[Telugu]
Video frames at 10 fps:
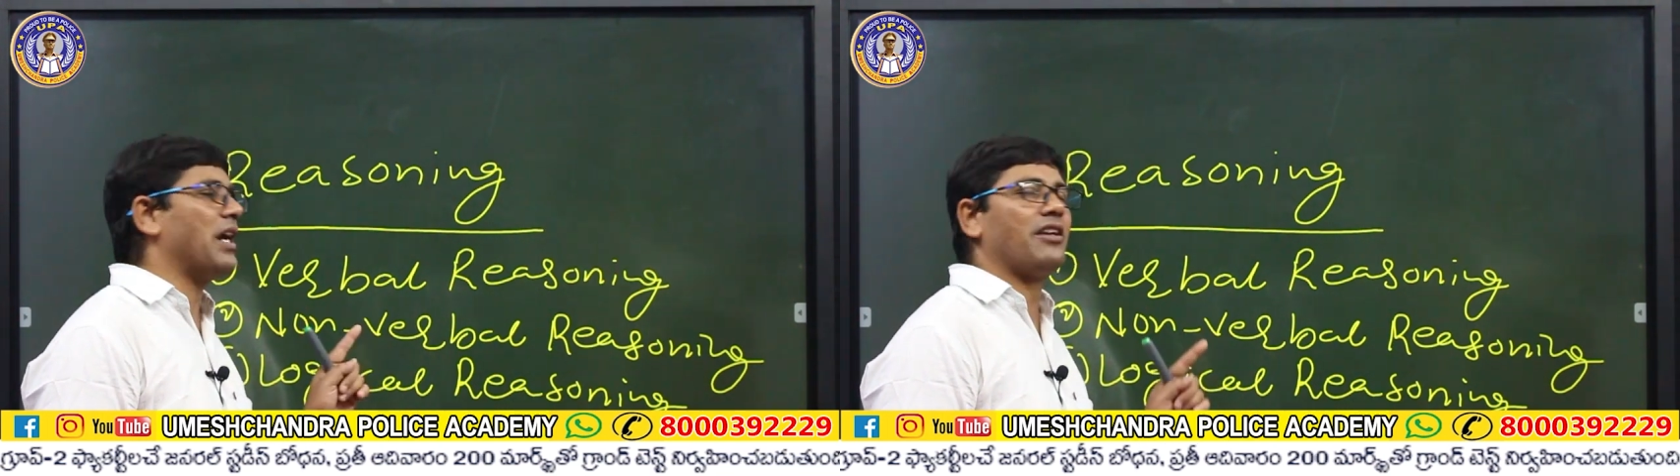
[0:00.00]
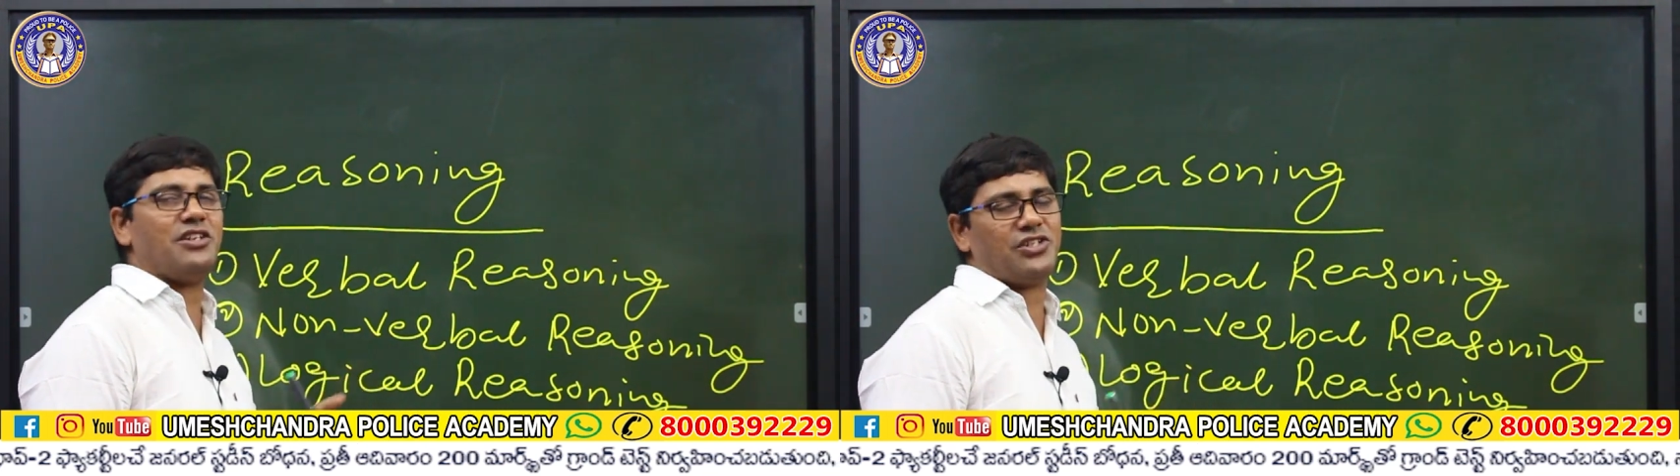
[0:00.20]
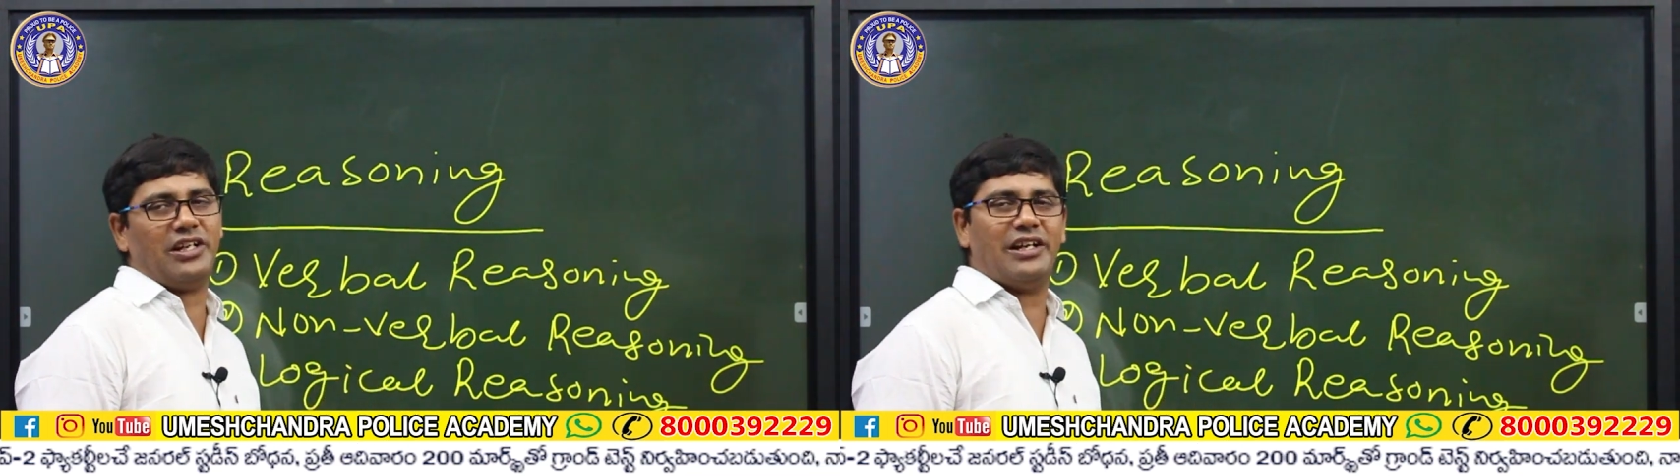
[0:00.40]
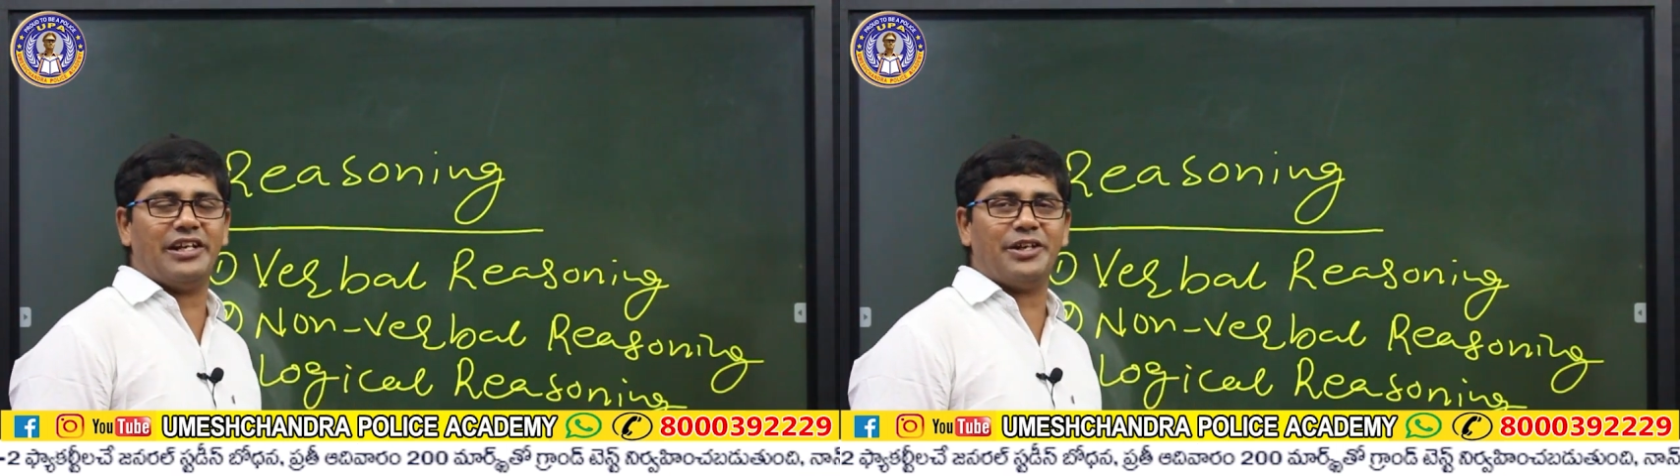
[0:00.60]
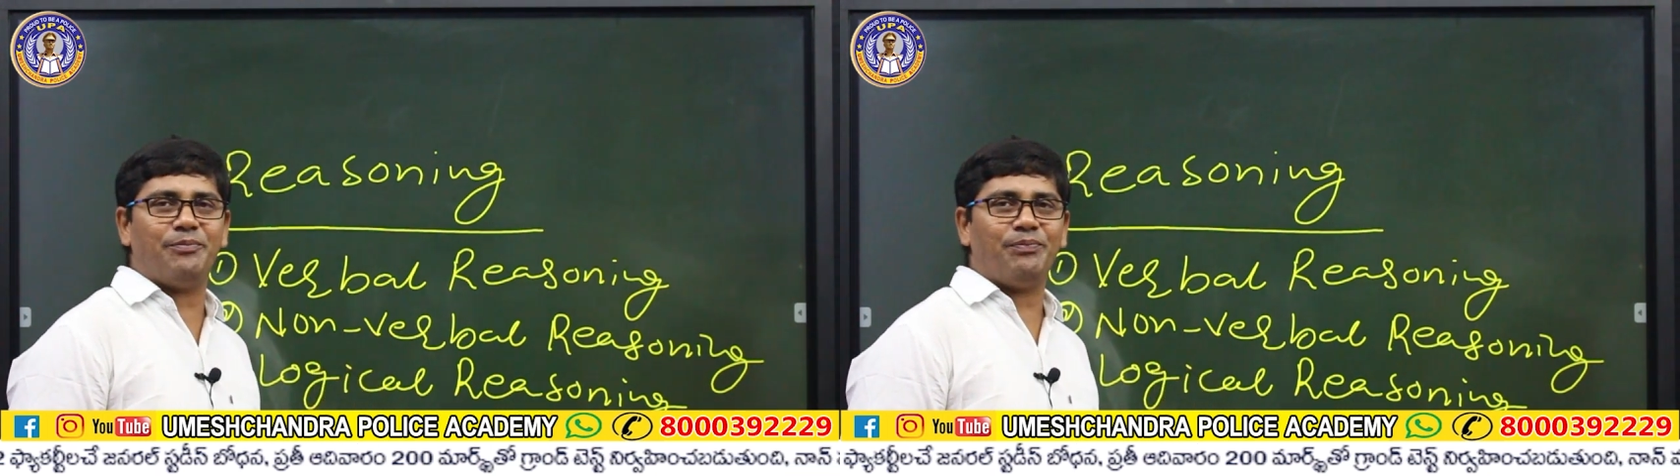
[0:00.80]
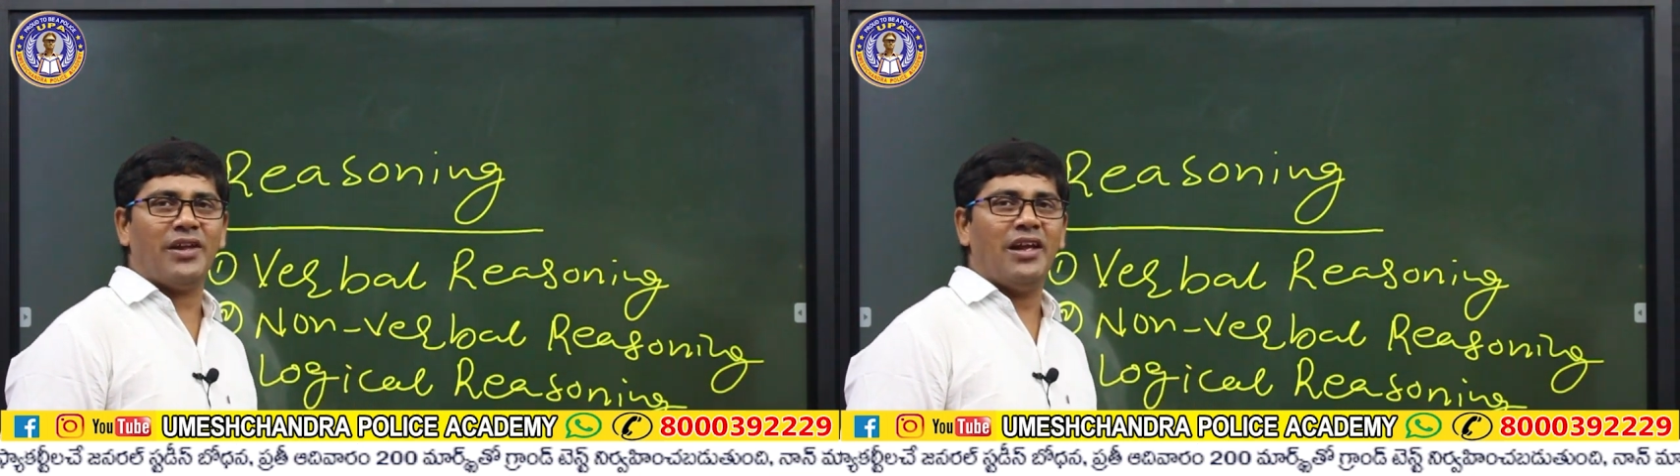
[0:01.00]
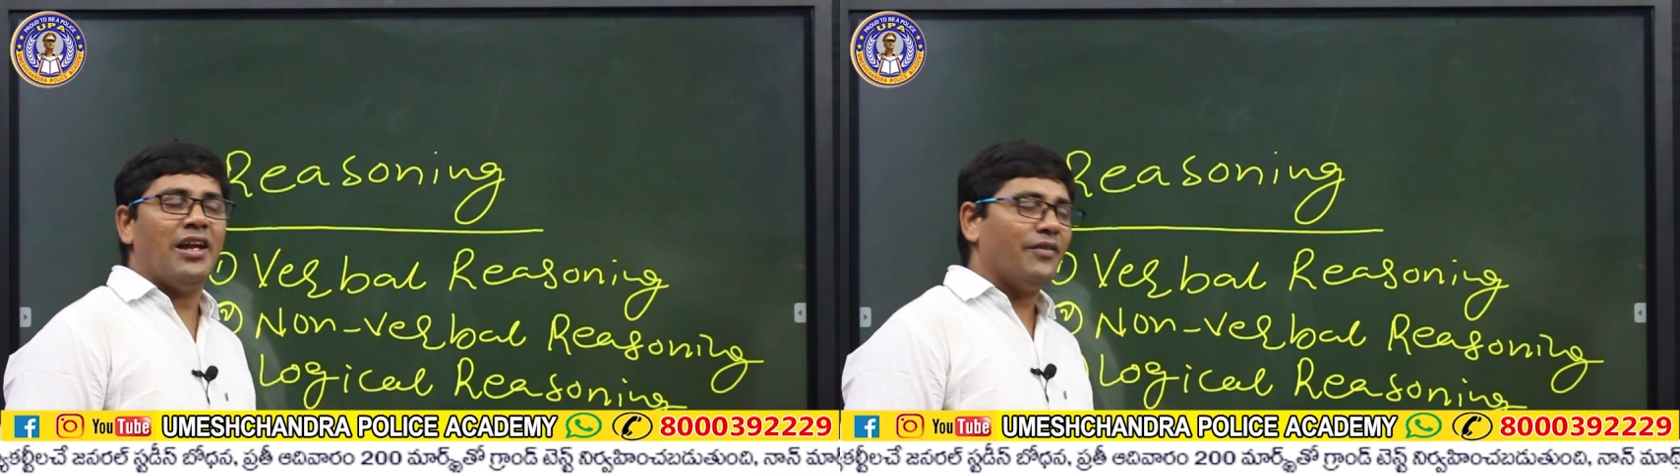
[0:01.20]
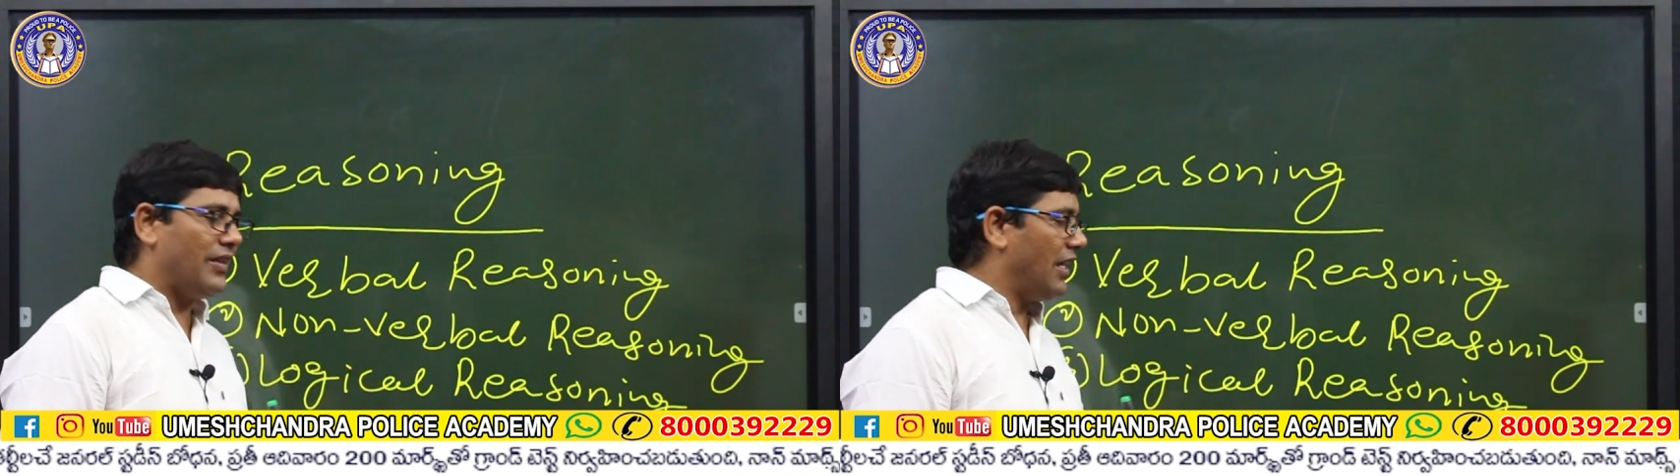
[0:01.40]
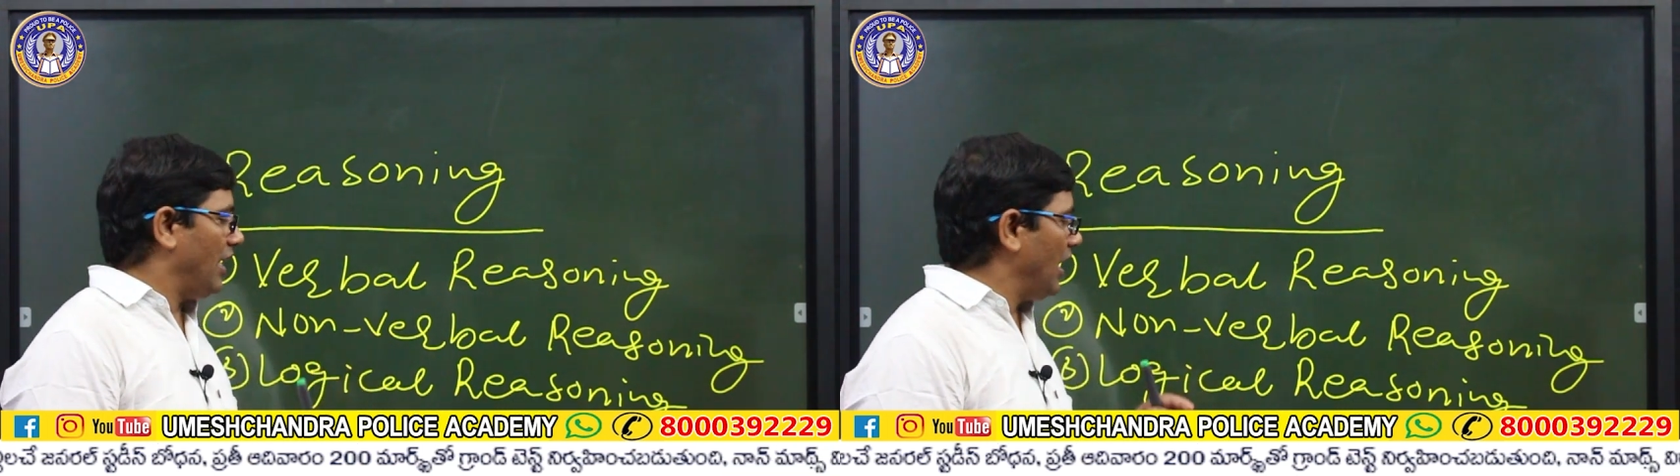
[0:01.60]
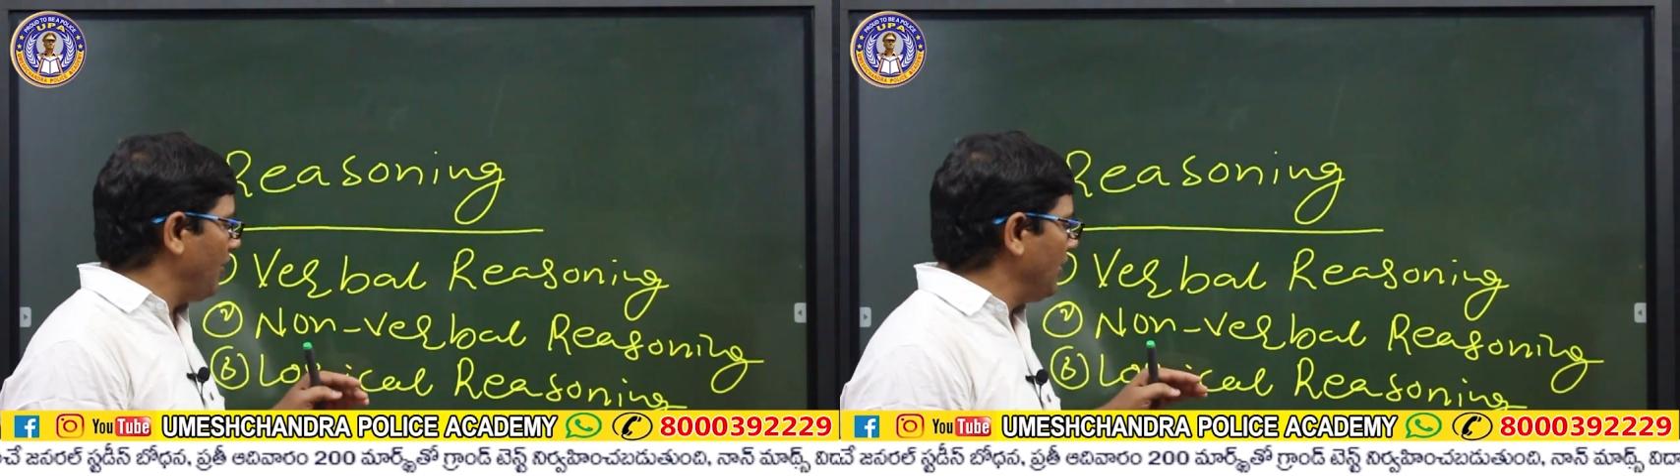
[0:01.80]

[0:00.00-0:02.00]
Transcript: ప్రాక్టీస్ చేయండి దే ఏ